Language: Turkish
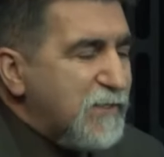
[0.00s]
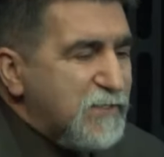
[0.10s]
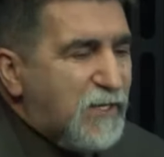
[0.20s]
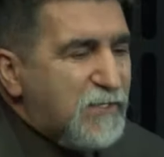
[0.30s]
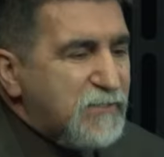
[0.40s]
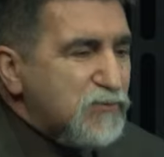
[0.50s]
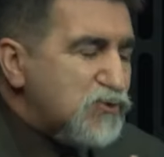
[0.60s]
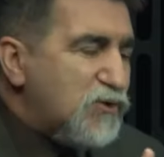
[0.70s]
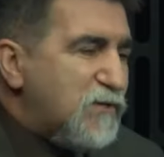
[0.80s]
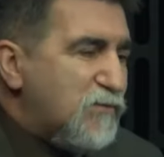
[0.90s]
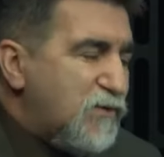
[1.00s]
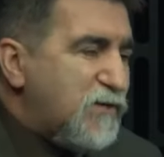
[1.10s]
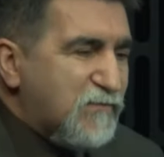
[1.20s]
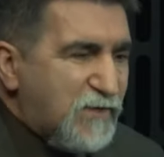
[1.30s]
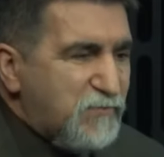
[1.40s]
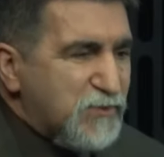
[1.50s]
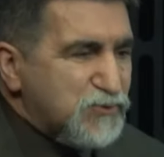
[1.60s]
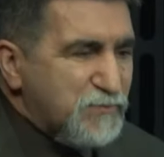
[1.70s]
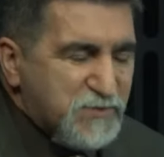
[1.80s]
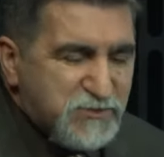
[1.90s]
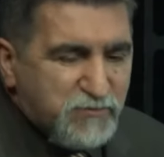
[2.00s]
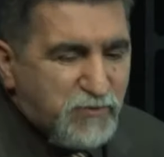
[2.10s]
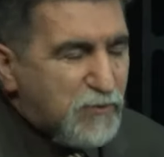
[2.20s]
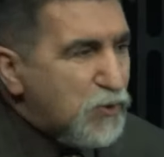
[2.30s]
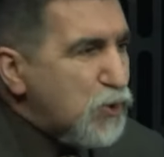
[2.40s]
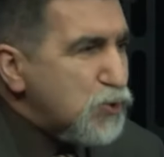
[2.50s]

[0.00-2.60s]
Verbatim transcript: yani şöyle örnek vermek istiyorum basit bir örnek.